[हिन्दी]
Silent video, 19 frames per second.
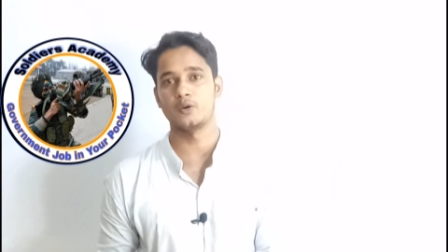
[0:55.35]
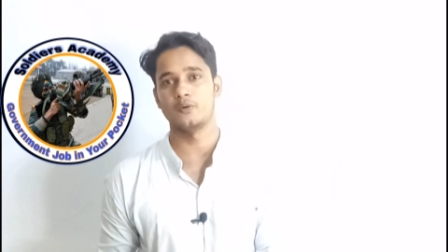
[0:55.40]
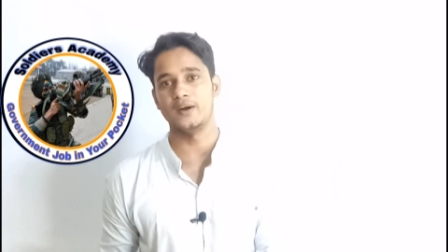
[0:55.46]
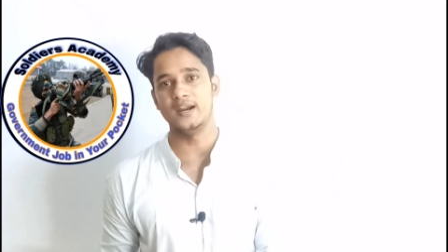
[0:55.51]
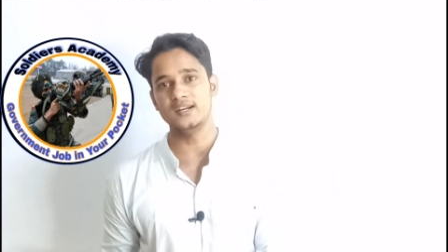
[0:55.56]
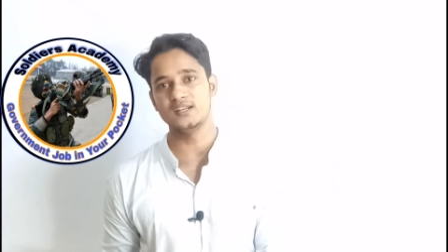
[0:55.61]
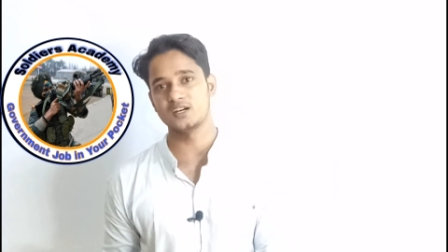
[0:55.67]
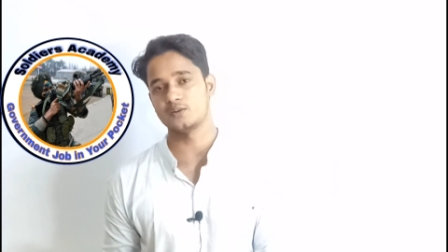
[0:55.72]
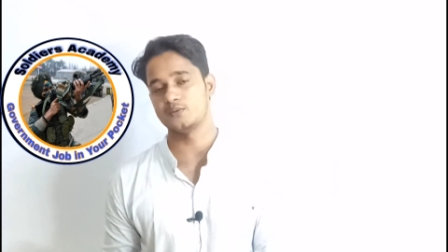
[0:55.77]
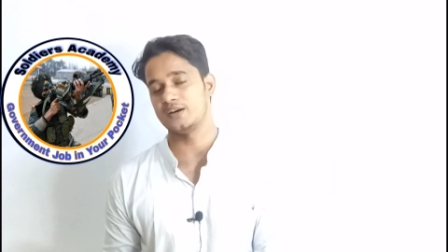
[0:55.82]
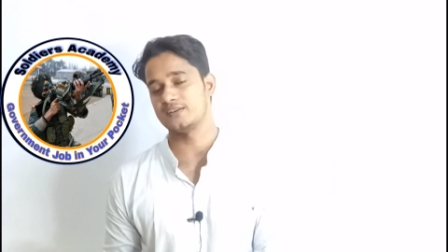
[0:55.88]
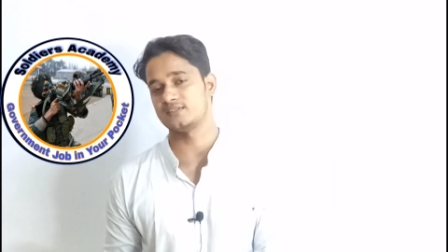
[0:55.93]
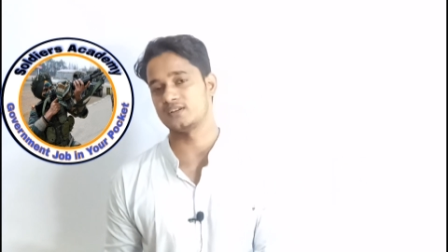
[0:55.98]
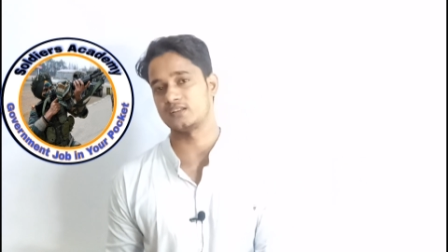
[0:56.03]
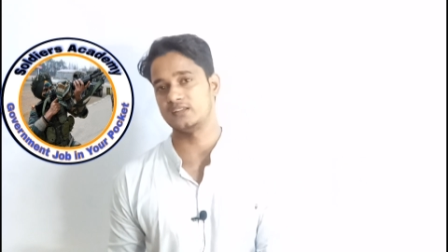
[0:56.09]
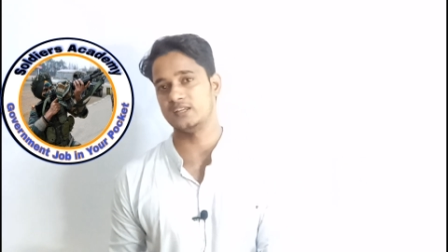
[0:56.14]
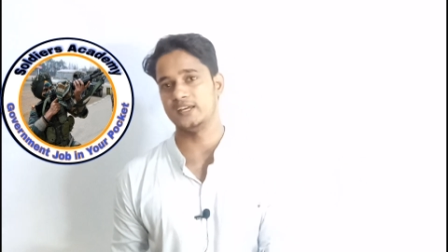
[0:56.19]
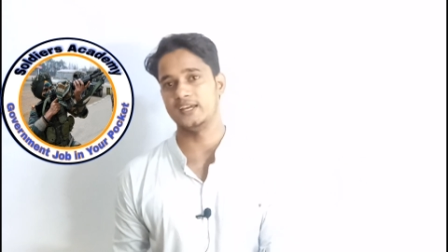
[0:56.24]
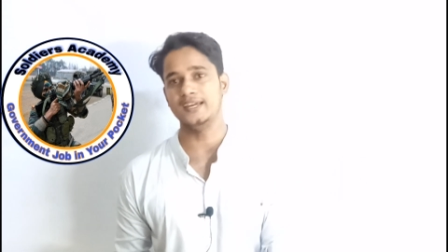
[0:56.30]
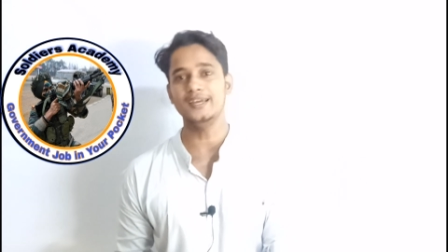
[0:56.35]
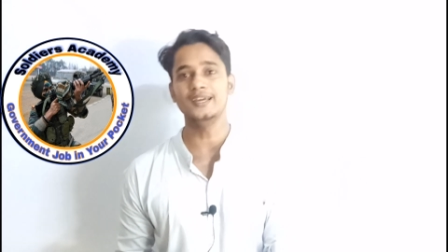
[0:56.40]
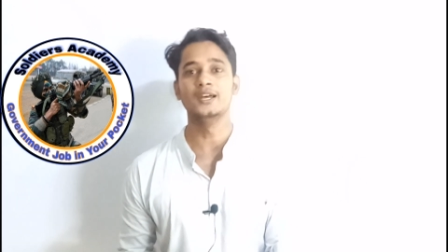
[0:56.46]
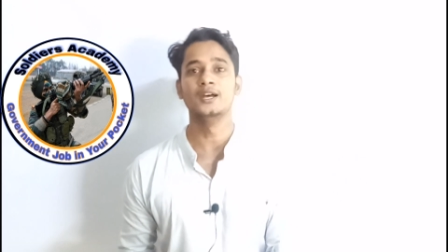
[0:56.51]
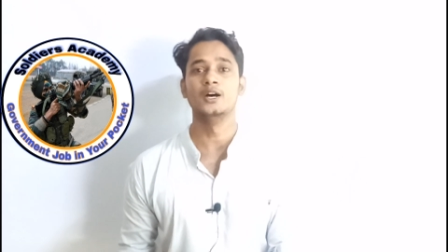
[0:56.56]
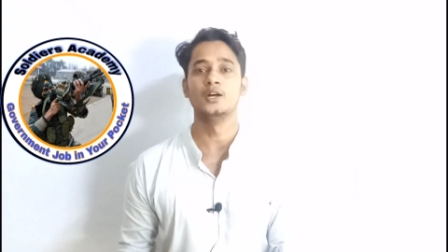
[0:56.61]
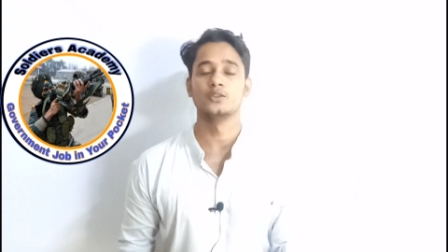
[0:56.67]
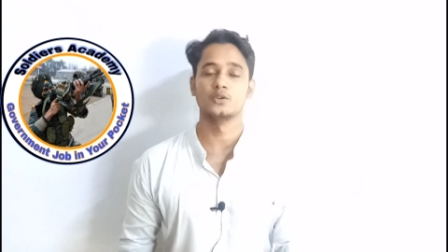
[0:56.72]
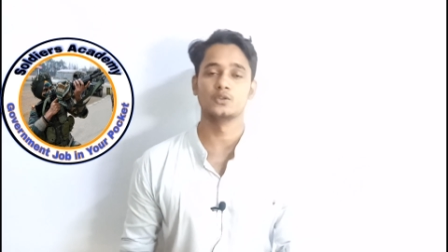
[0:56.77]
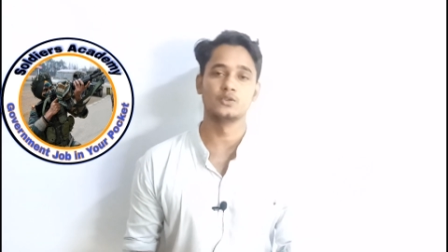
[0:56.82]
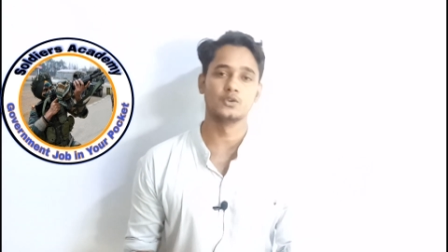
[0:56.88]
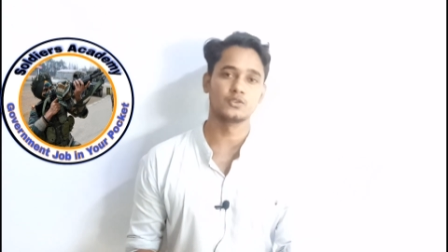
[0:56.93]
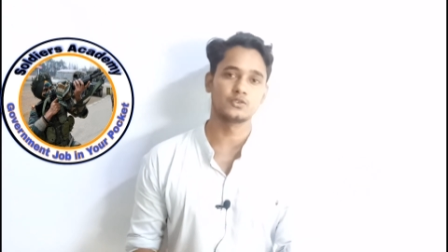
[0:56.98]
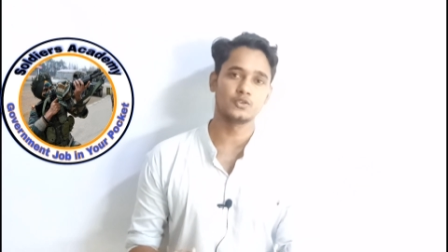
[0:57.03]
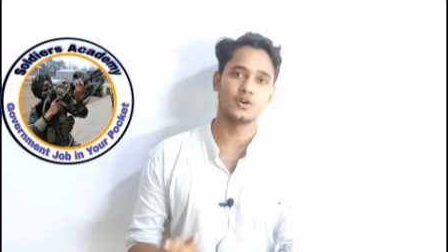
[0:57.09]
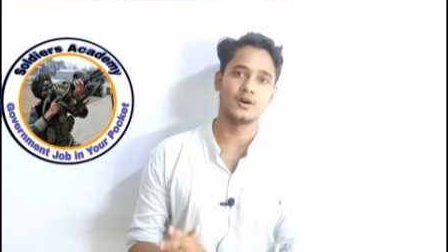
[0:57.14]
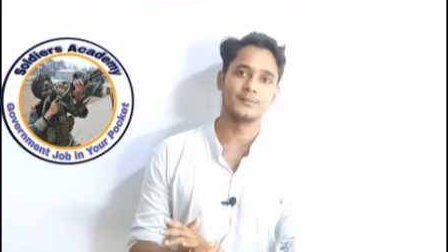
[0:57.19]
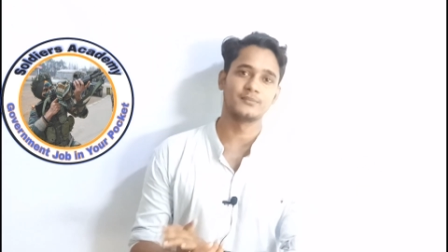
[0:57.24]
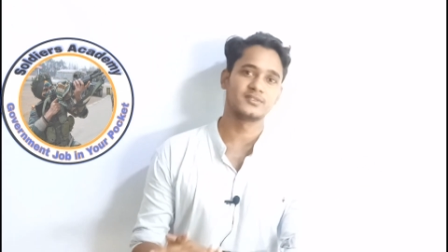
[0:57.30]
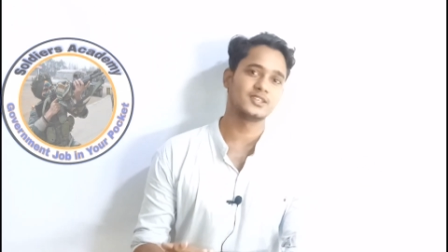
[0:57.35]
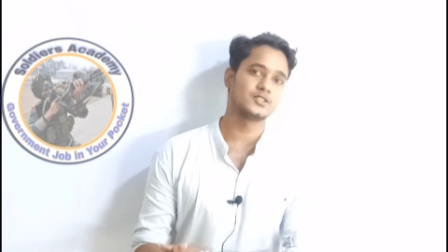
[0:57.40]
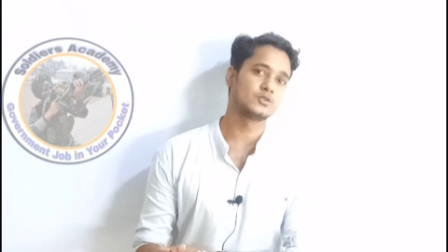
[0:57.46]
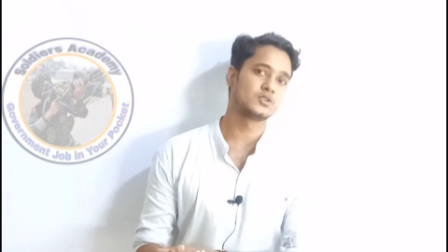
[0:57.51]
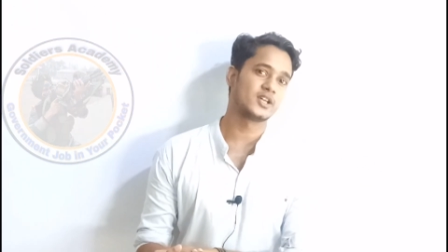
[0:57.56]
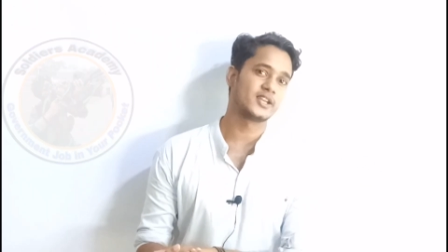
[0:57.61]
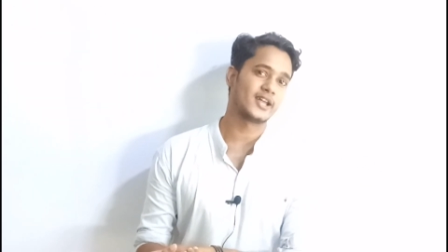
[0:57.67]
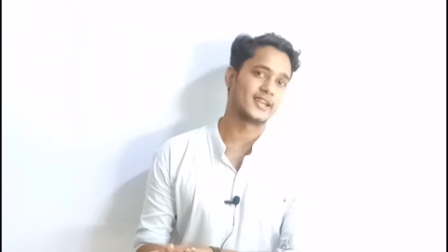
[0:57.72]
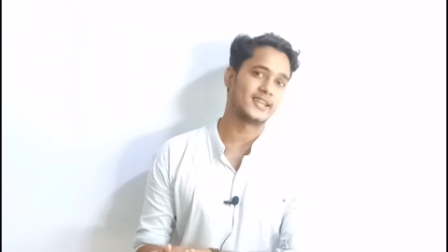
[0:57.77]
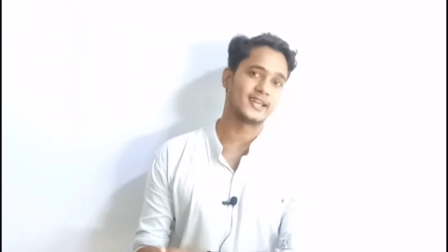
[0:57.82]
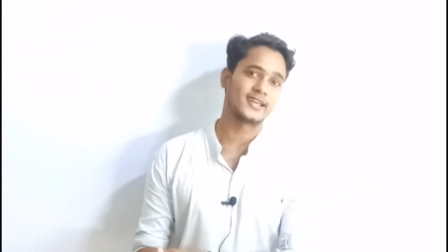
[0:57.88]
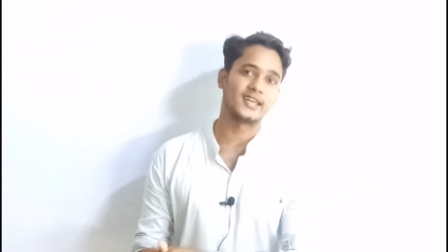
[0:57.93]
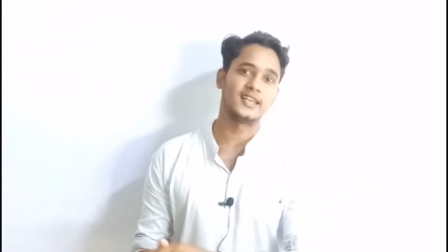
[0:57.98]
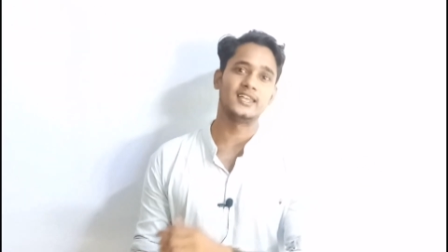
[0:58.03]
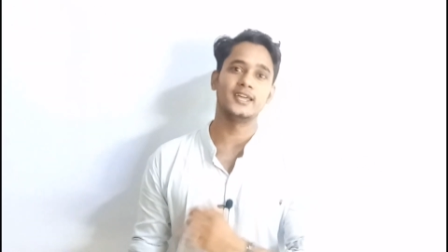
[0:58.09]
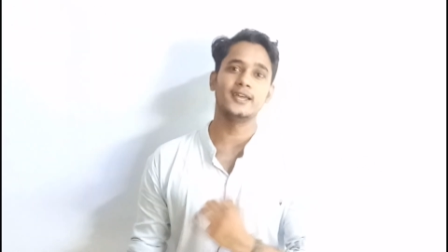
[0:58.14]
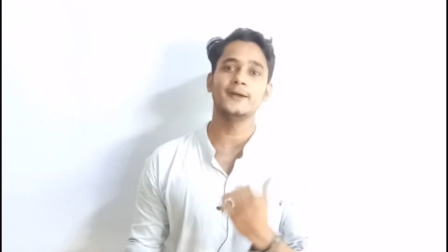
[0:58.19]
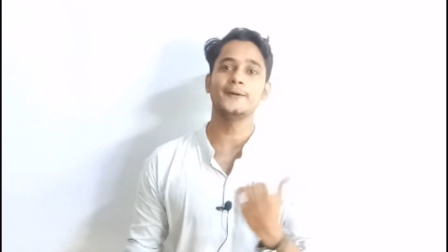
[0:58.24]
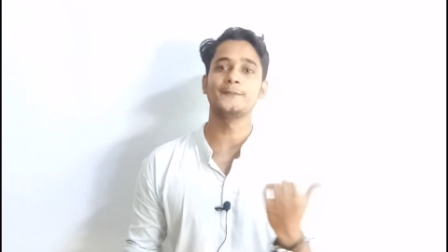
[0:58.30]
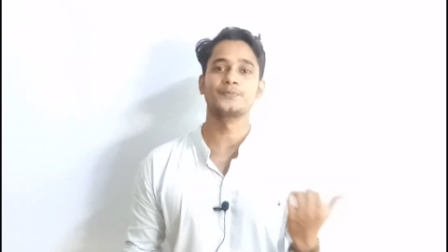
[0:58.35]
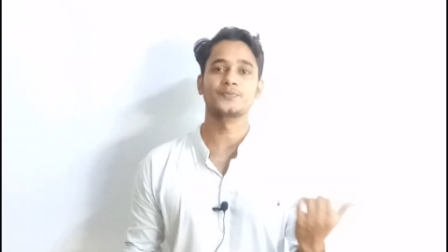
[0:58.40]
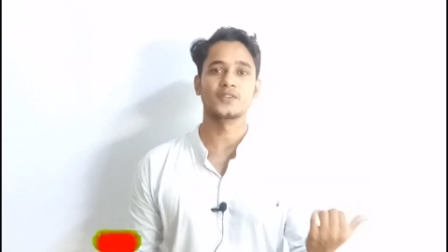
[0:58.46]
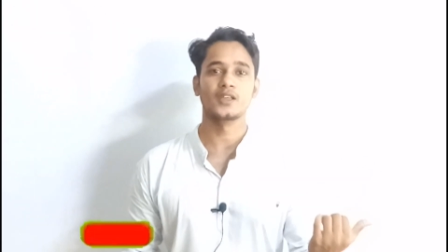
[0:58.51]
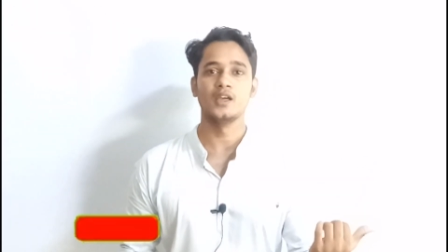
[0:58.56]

प्रोवाइड करवा सकते हैं तो दोस्तों हमसे जुड़े रहने के लिए